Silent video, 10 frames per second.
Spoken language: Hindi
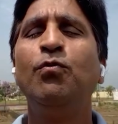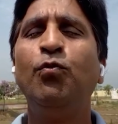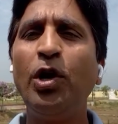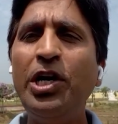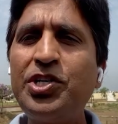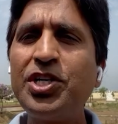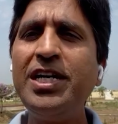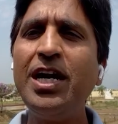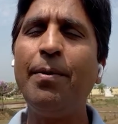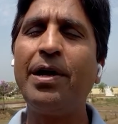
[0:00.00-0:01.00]
वॉलेंट्रीली
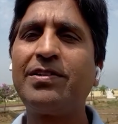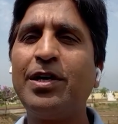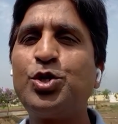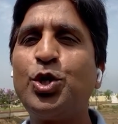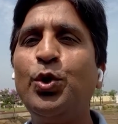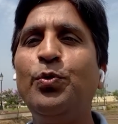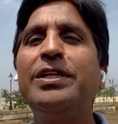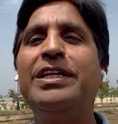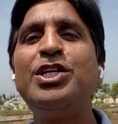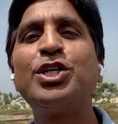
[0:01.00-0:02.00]
हमारे साथ जुड़े हुए
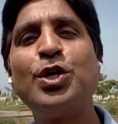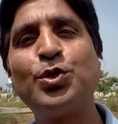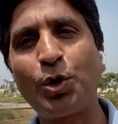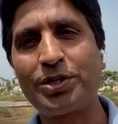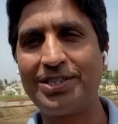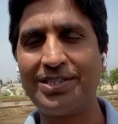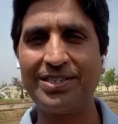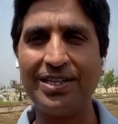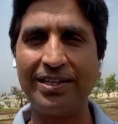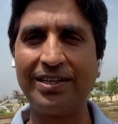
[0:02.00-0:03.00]
देश के डॉक्टर्स के
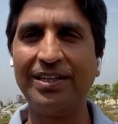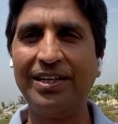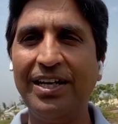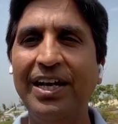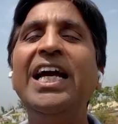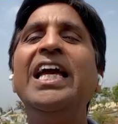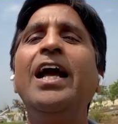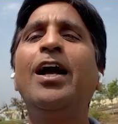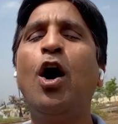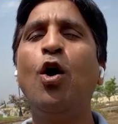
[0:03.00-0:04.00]
साथ
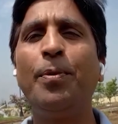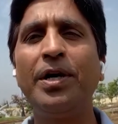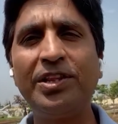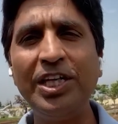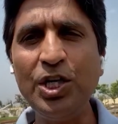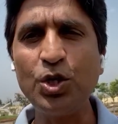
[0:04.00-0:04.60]
एक गांव पर तीन